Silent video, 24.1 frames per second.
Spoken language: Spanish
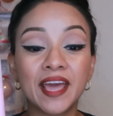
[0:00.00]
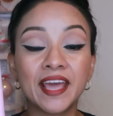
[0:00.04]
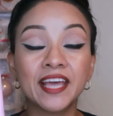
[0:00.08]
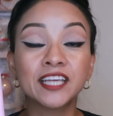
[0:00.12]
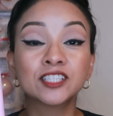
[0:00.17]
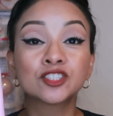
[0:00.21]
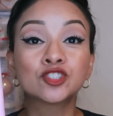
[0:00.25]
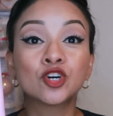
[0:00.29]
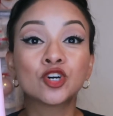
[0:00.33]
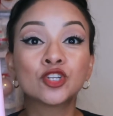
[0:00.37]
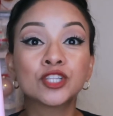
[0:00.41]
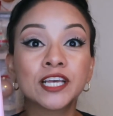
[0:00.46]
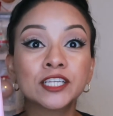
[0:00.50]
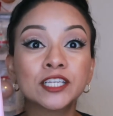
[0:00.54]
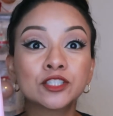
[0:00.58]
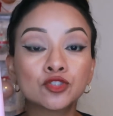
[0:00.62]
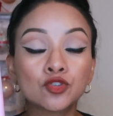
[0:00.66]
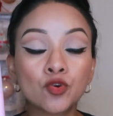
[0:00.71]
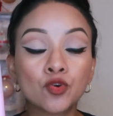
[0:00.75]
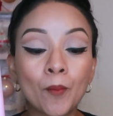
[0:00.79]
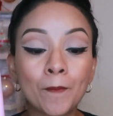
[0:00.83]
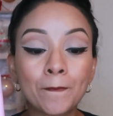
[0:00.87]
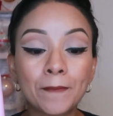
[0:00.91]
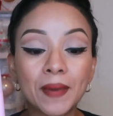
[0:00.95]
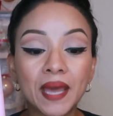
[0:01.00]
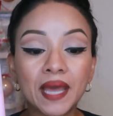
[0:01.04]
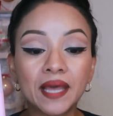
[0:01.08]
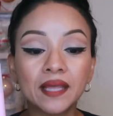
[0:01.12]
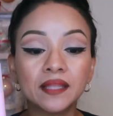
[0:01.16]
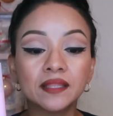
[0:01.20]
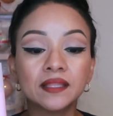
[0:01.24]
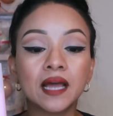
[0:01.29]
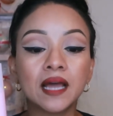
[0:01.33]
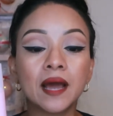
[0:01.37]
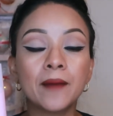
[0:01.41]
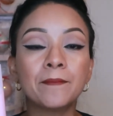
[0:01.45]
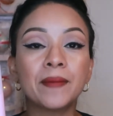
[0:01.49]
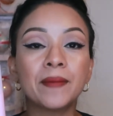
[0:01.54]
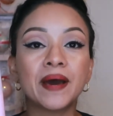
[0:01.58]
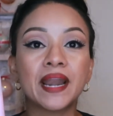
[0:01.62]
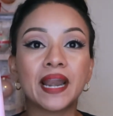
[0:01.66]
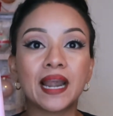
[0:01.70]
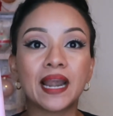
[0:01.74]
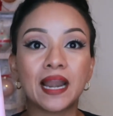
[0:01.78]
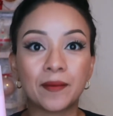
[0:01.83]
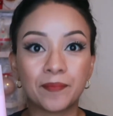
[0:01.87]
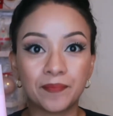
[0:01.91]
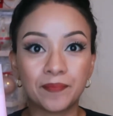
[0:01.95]
E son estupenda
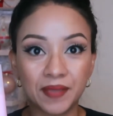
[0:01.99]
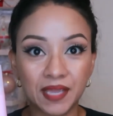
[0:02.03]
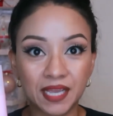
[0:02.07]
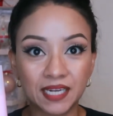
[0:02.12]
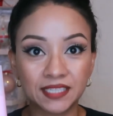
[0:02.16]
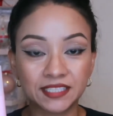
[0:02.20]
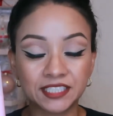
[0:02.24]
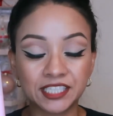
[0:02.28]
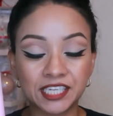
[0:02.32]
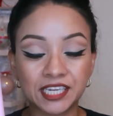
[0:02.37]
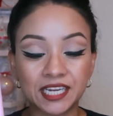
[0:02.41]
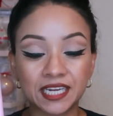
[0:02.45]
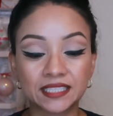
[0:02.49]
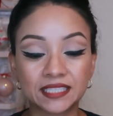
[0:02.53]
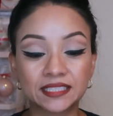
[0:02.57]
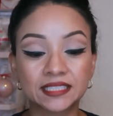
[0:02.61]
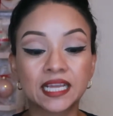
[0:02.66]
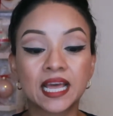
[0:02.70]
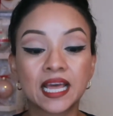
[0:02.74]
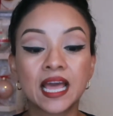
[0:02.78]
para la piel, chicas.